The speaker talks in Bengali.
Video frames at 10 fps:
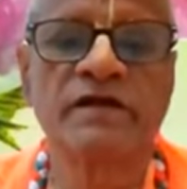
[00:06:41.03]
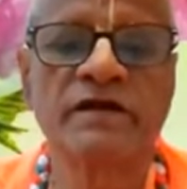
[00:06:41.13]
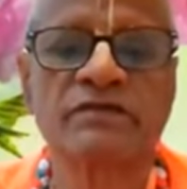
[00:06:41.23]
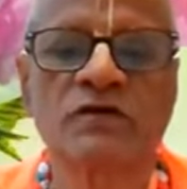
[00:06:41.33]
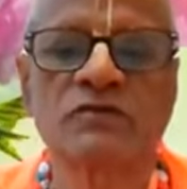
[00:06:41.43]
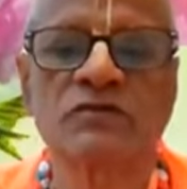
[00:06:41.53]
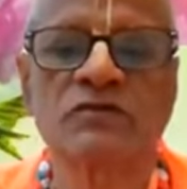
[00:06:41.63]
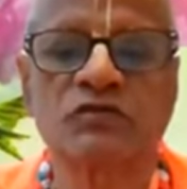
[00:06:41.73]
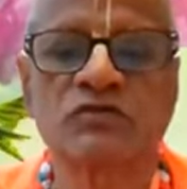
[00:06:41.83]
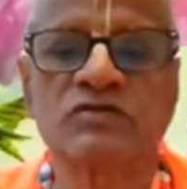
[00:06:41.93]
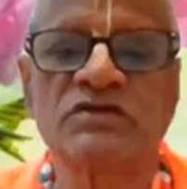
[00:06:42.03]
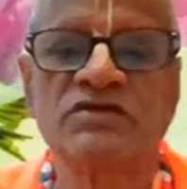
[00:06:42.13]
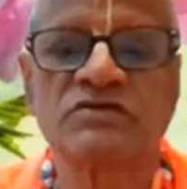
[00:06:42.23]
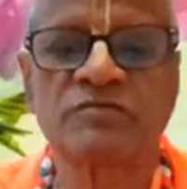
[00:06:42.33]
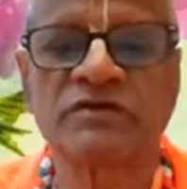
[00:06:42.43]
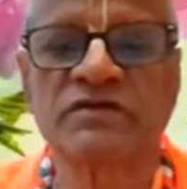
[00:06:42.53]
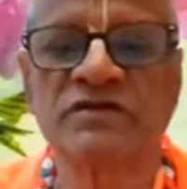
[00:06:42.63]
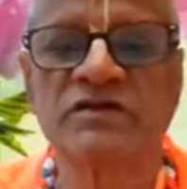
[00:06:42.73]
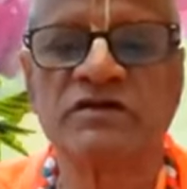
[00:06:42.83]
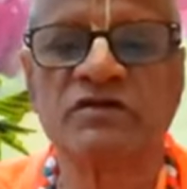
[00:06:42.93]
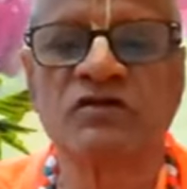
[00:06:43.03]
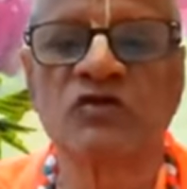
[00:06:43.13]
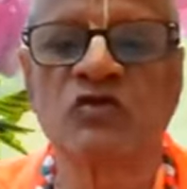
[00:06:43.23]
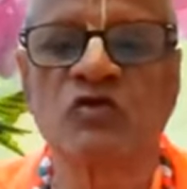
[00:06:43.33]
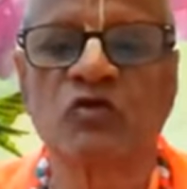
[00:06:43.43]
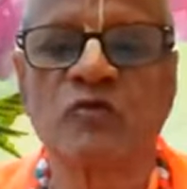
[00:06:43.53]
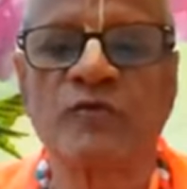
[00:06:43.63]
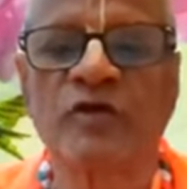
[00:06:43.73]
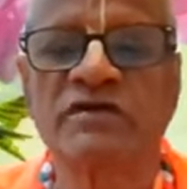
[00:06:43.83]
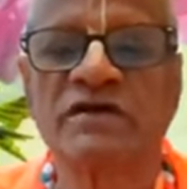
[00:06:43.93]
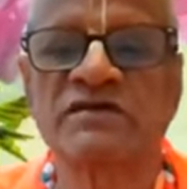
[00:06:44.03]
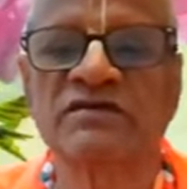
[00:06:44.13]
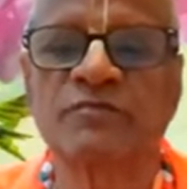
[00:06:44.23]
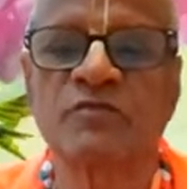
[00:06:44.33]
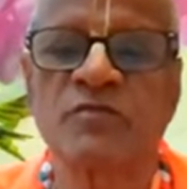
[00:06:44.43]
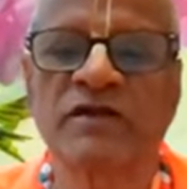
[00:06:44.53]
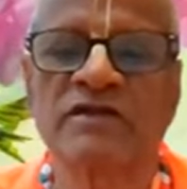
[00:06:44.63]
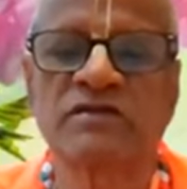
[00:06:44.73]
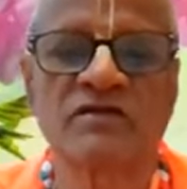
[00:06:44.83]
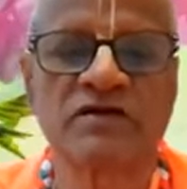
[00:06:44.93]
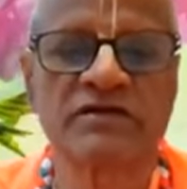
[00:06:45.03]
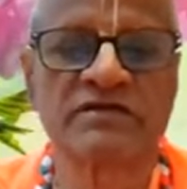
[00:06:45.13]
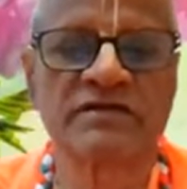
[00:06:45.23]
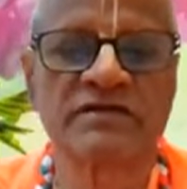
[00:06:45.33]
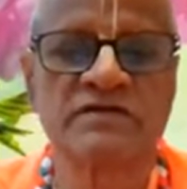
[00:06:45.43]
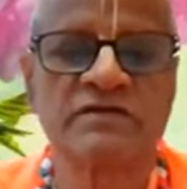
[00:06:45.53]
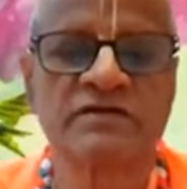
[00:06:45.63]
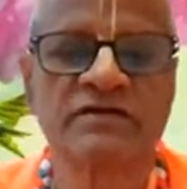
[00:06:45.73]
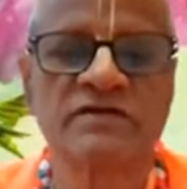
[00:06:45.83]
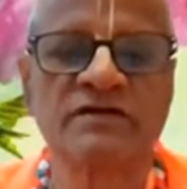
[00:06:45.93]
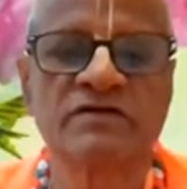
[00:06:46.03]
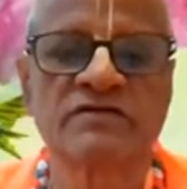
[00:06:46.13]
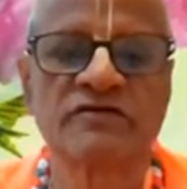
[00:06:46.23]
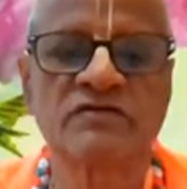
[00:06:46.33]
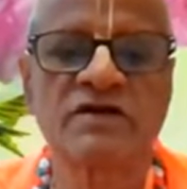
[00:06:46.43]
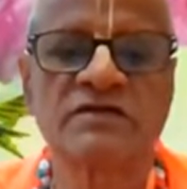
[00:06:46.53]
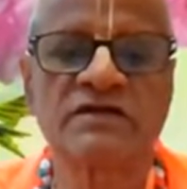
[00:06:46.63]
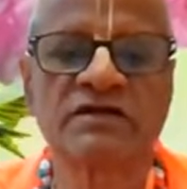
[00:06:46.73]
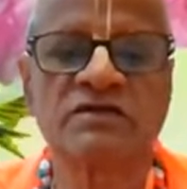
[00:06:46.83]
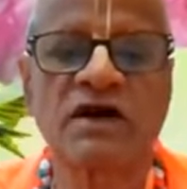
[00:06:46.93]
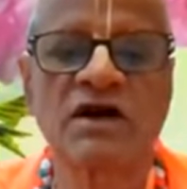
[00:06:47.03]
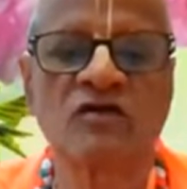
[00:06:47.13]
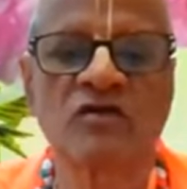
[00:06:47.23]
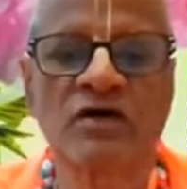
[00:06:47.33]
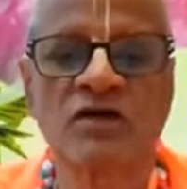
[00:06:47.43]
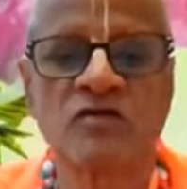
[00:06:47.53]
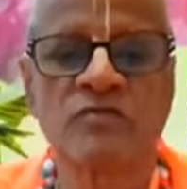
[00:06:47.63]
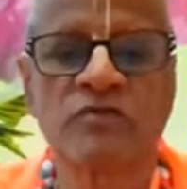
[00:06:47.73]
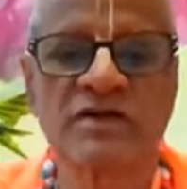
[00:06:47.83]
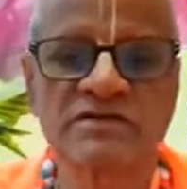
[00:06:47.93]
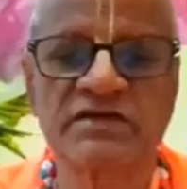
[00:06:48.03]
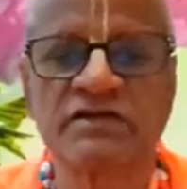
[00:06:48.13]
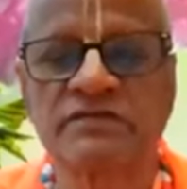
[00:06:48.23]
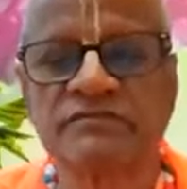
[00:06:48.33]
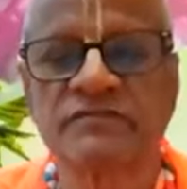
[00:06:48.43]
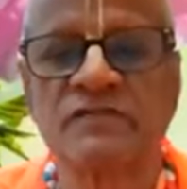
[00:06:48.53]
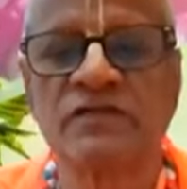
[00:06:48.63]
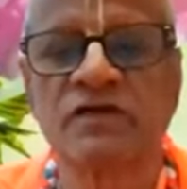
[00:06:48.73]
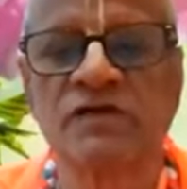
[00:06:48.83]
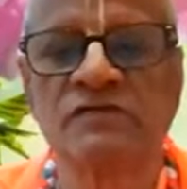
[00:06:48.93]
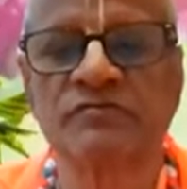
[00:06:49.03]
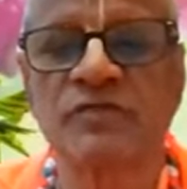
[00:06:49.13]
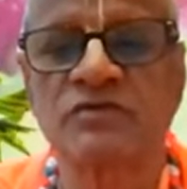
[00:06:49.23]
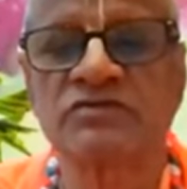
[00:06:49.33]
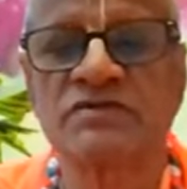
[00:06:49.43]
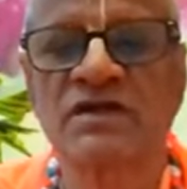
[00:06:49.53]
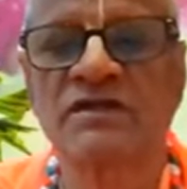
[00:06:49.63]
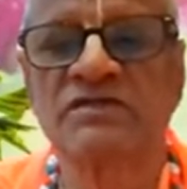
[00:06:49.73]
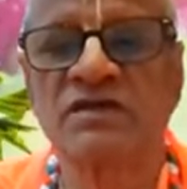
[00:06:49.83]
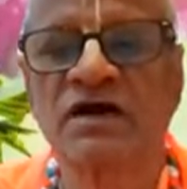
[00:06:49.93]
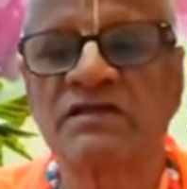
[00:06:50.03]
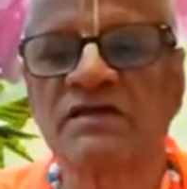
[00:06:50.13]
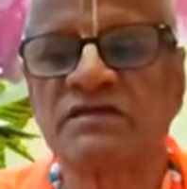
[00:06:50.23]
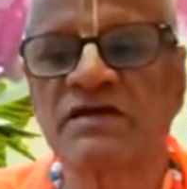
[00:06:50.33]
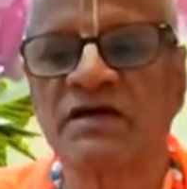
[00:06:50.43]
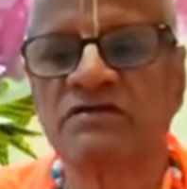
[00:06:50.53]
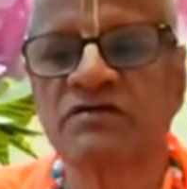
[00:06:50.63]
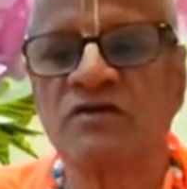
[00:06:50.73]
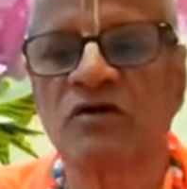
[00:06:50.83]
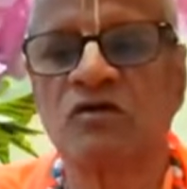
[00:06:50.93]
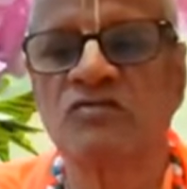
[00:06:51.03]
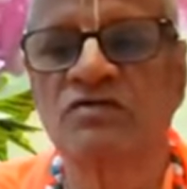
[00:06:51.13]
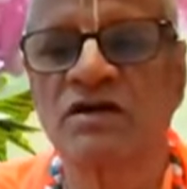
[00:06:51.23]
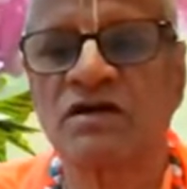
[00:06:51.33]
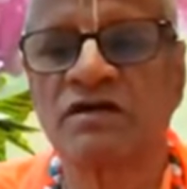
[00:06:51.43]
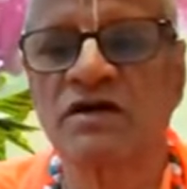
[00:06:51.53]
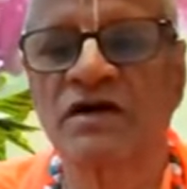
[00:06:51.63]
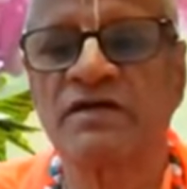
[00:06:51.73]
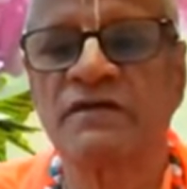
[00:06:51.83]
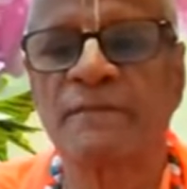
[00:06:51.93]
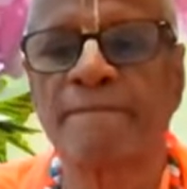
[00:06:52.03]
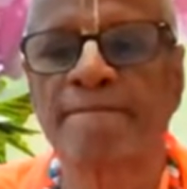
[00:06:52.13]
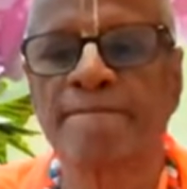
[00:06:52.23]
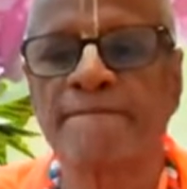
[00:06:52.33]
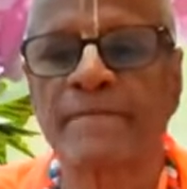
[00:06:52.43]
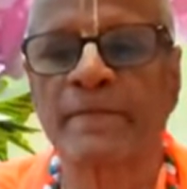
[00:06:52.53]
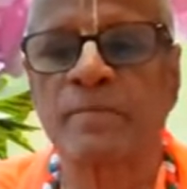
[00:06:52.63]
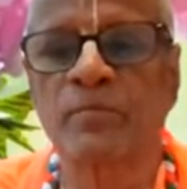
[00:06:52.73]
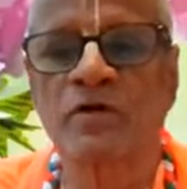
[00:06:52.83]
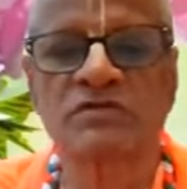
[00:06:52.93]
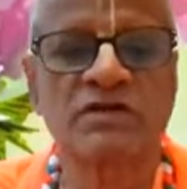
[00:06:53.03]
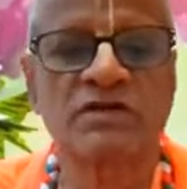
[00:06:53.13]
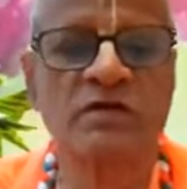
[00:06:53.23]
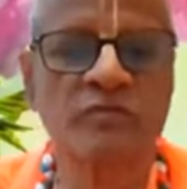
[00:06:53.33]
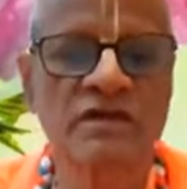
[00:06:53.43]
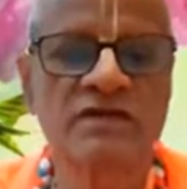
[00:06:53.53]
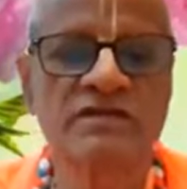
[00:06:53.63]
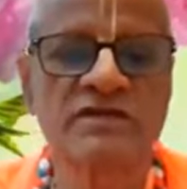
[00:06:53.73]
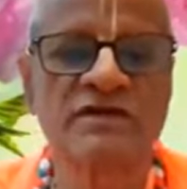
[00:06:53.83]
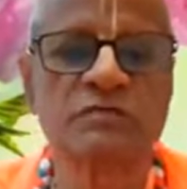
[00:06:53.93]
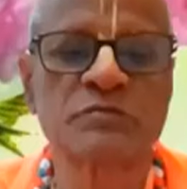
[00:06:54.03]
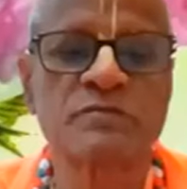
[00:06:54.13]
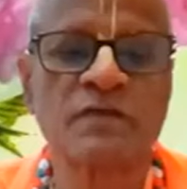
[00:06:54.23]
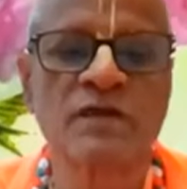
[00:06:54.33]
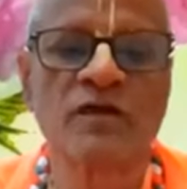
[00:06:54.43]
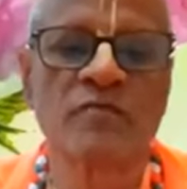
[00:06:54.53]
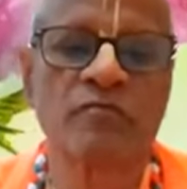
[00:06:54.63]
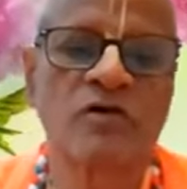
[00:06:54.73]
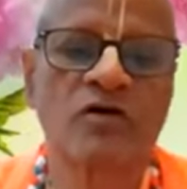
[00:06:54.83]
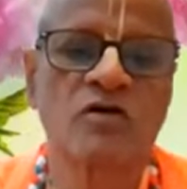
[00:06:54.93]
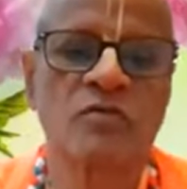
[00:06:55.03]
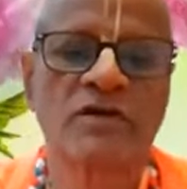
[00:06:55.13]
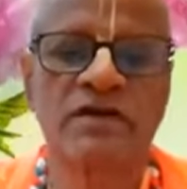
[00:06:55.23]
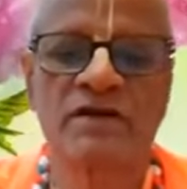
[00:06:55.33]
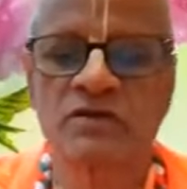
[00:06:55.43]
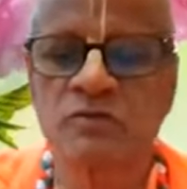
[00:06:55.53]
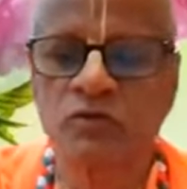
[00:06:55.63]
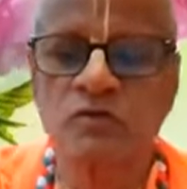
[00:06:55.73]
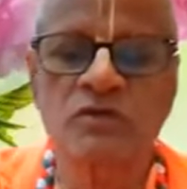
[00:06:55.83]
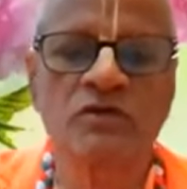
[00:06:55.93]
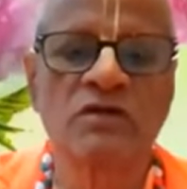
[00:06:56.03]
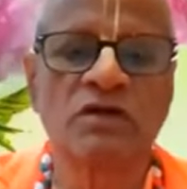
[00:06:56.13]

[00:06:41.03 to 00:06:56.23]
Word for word: এই তত্ত্ব শ্রুতি স্মৃতি উভয় শাস্ত্রে প্রমাণিত হয়েছে শঙ্করাচার্য আলো আরো বলেছেন পঞ্চরাত্রাদি শাস্ত্র অনুসরণকারী ভক্তরা বলেন যে ভগবানের গুণ